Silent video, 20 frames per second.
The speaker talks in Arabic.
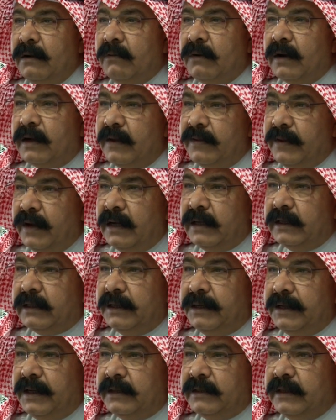وكذلك
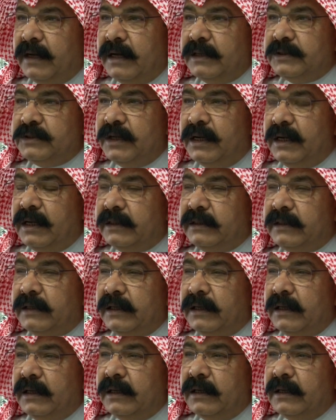النتائج
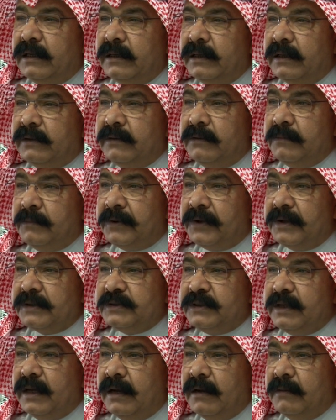التي يتم
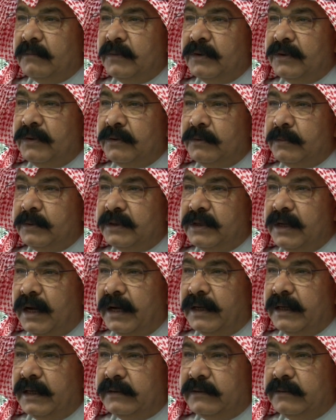رصدها منذ
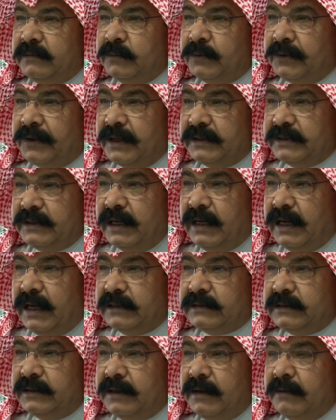بداية
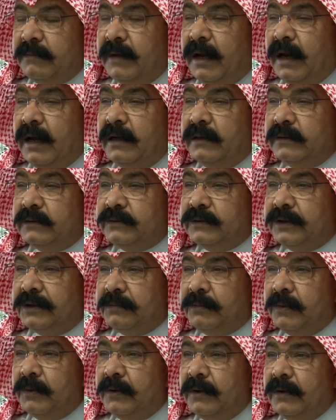مراسلاتنا مع
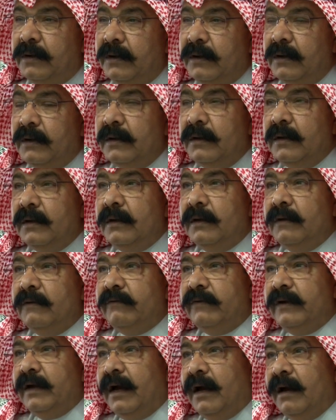الانتربول
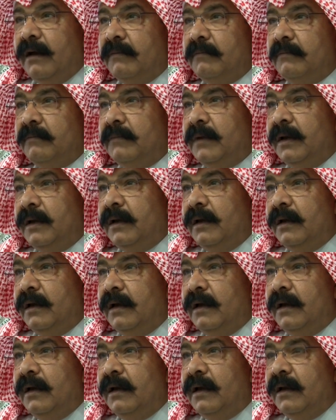في عام
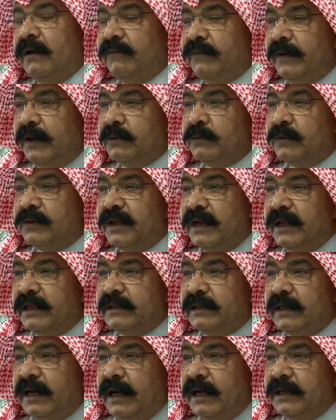
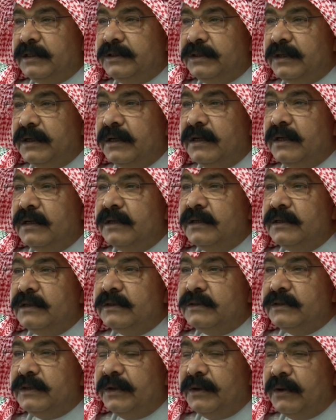2013 آه،
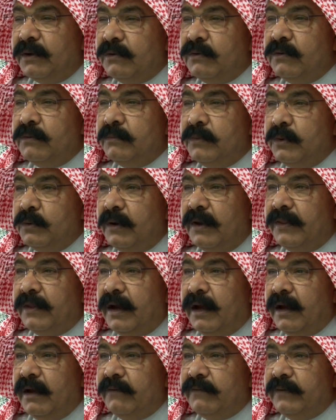سنقوم
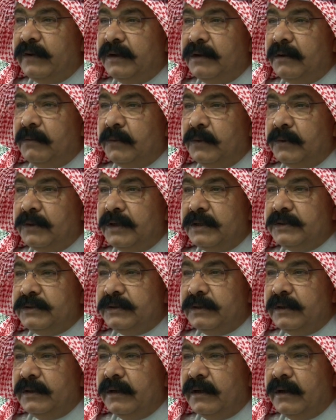بوضعها في نموذج
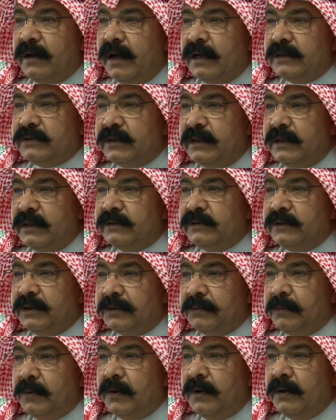خاص
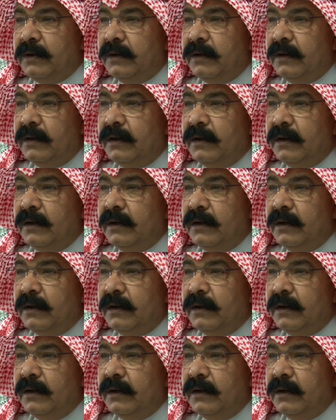الانتربول